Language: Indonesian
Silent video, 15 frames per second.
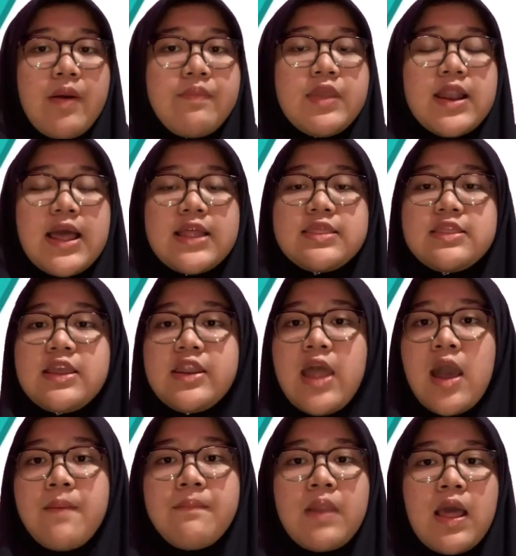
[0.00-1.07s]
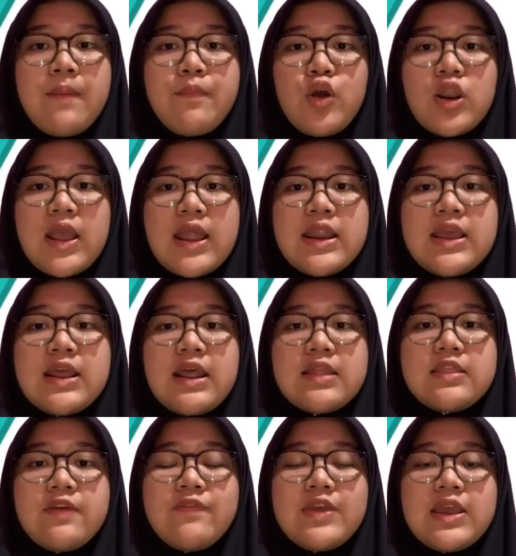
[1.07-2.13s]
apabila tidak melaporkan
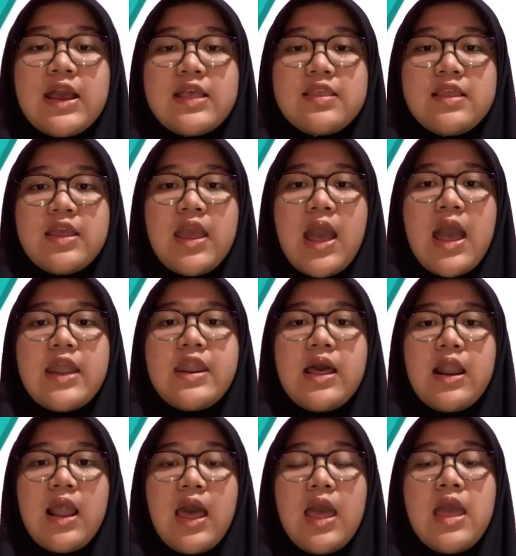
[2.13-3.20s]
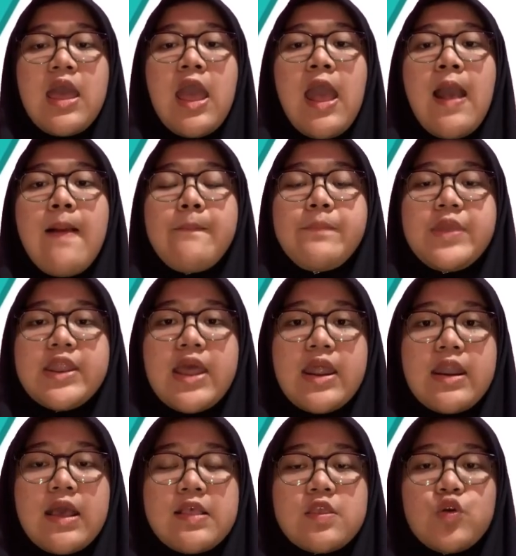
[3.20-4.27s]
gratifikasi adalah
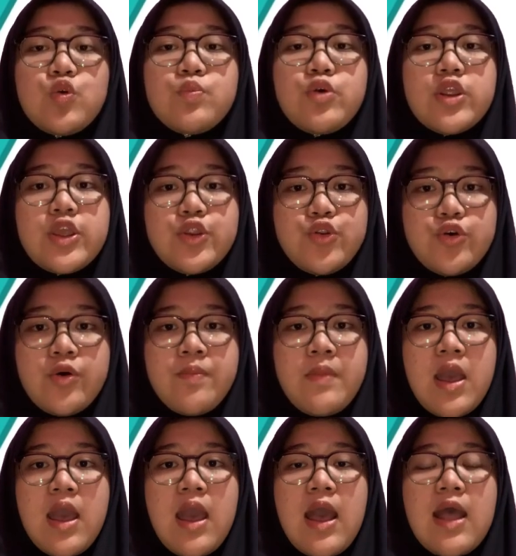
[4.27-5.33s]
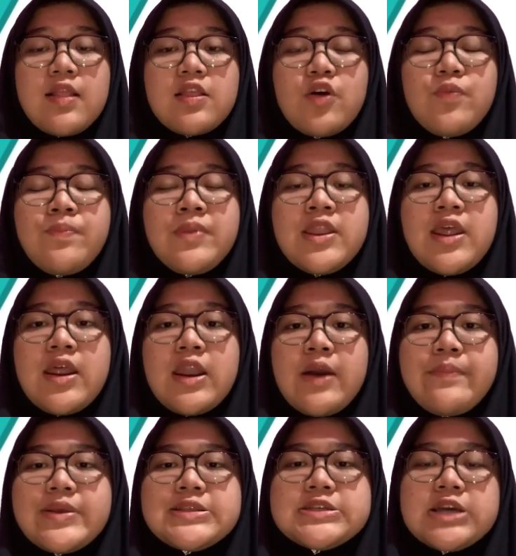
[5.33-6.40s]
pidana seumur hidup atau
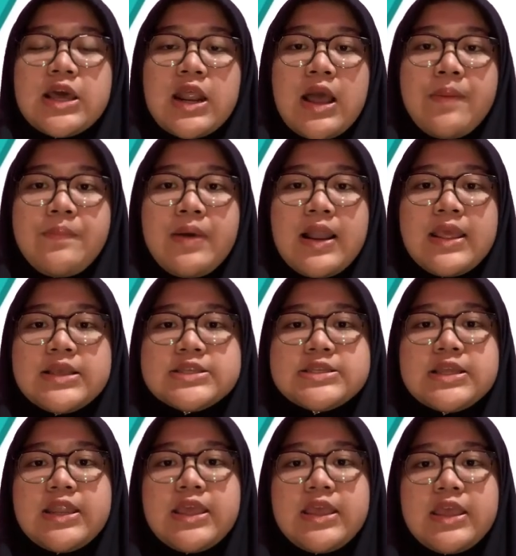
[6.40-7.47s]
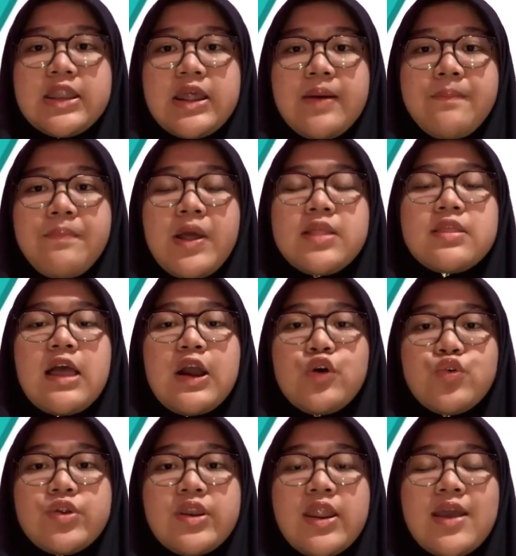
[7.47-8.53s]
pidana penjara paling sedikit 4
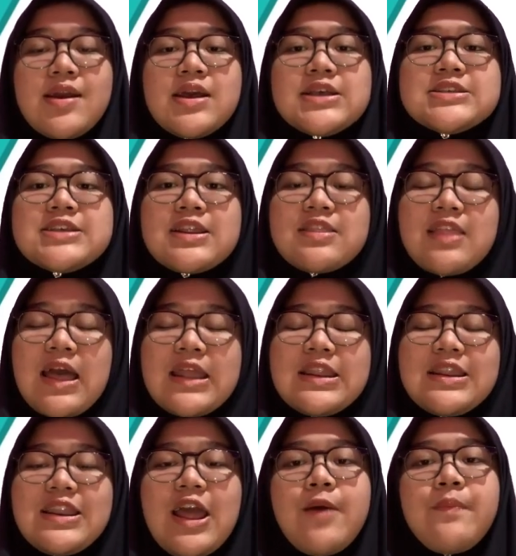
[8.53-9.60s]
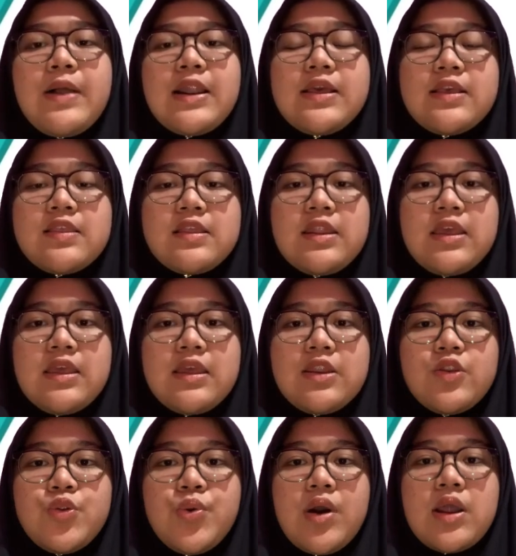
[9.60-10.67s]
tahun serta denda paling
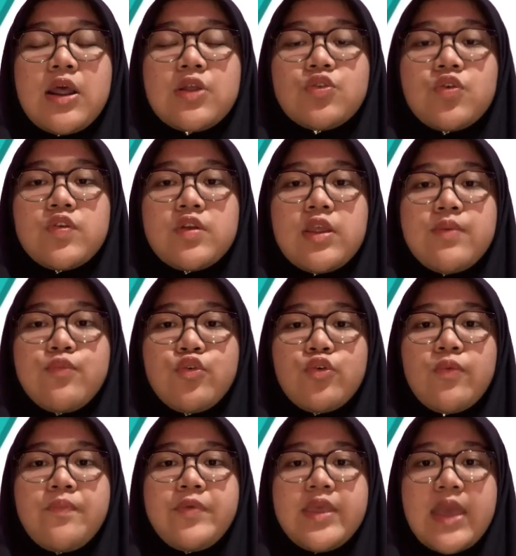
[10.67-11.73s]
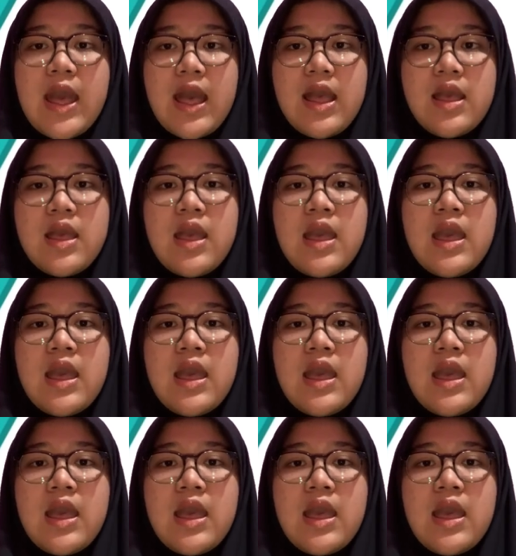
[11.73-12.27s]
sedikit 200 ribu rupiah